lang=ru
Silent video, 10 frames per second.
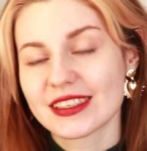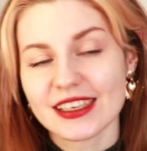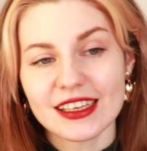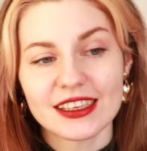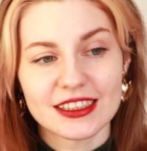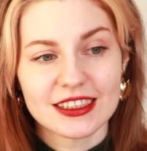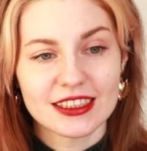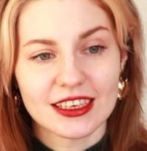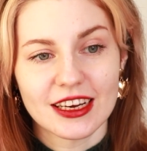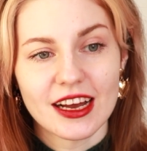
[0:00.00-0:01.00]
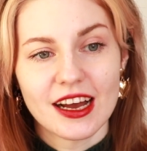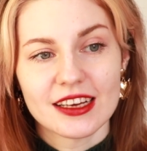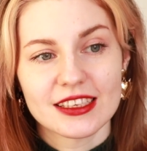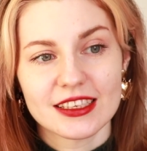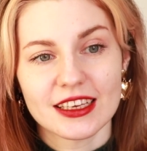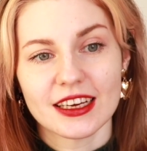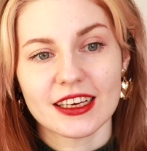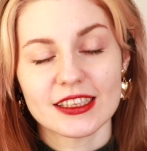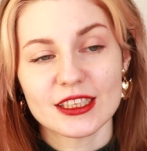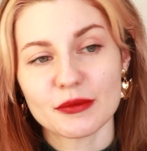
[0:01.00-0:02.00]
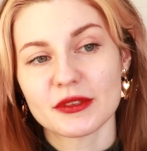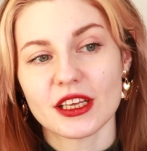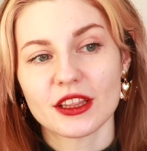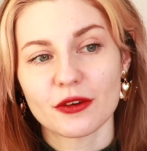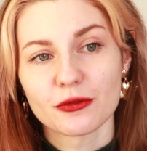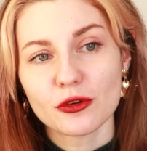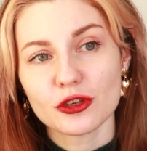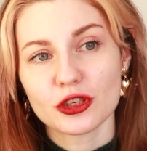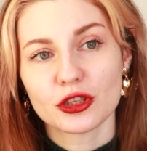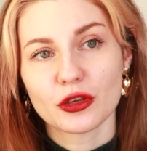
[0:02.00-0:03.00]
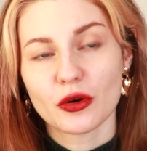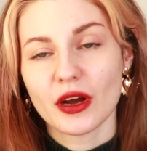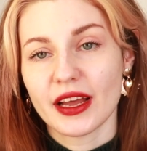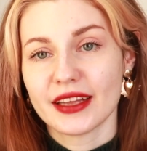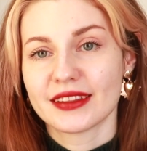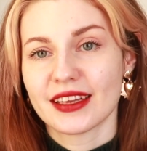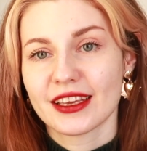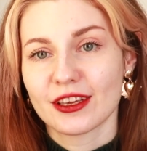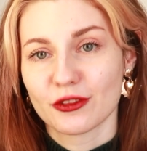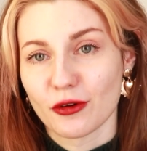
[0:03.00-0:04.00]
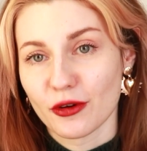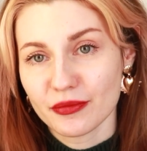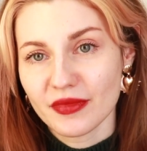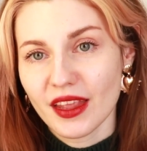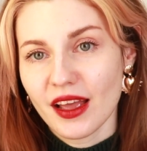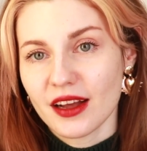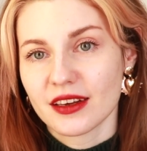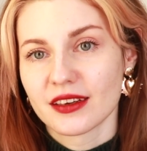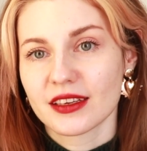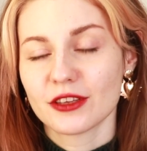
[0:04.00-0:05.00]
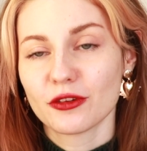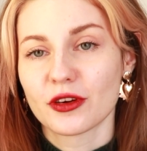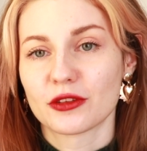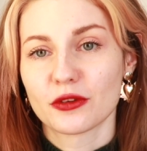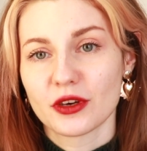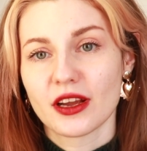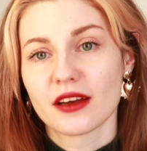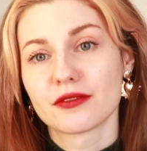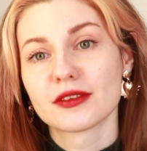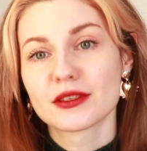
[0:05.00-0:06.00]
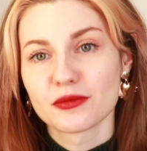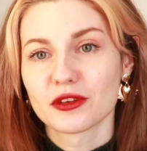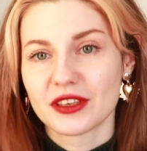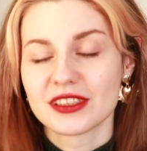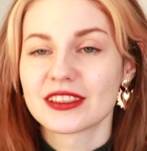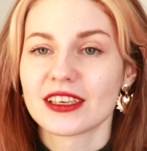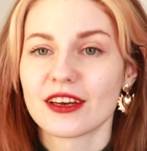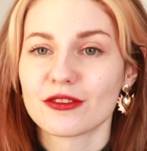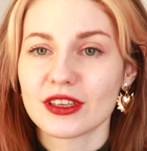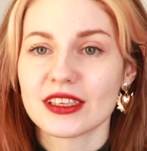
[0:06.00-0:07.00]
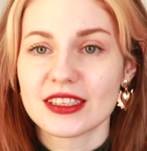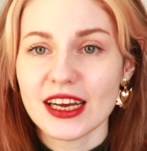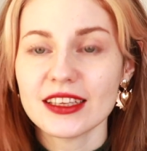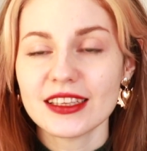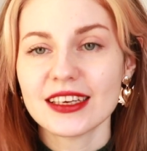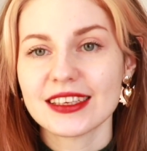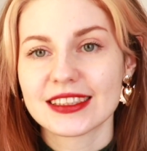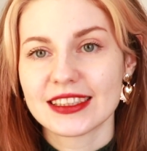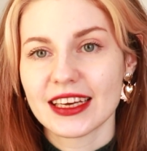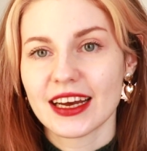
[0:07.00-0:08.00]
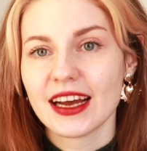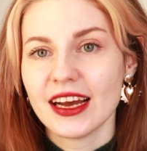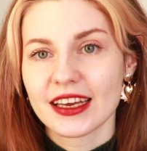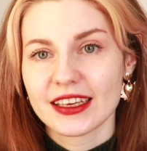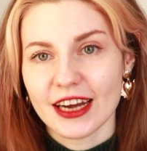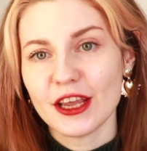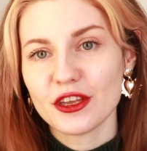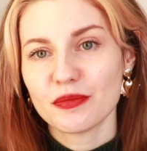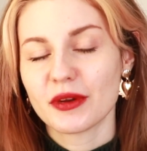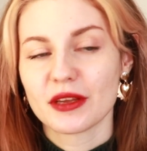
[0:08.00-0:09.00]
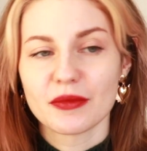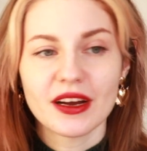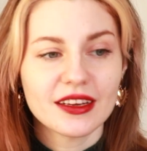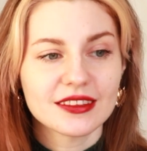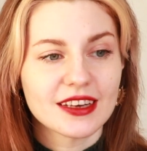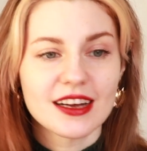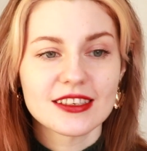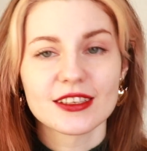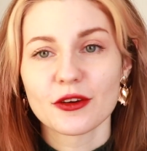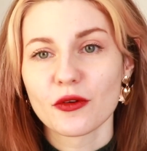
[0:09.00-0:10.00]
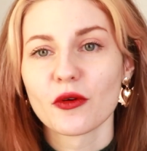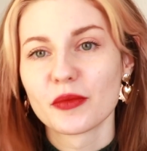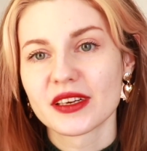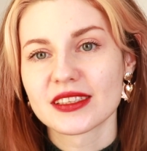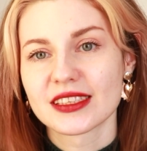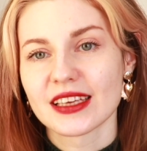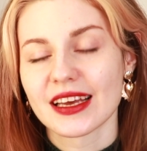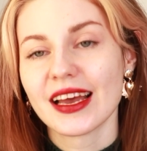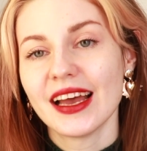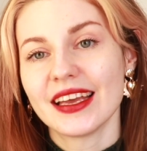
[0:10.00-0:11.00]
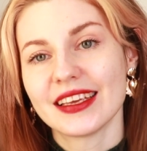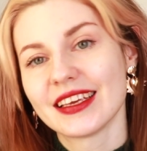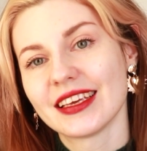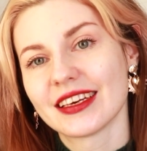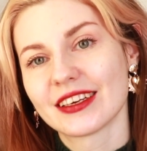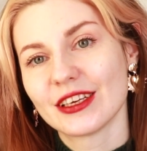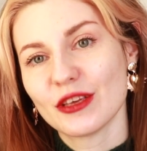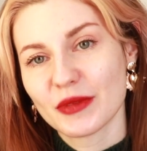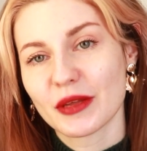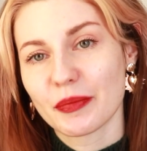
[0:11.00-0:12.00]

сделать э, с концепцией того, что это кино. Э, кино, которое вы смотрите в кинотеатре, где героиня принимает разные образы. И именно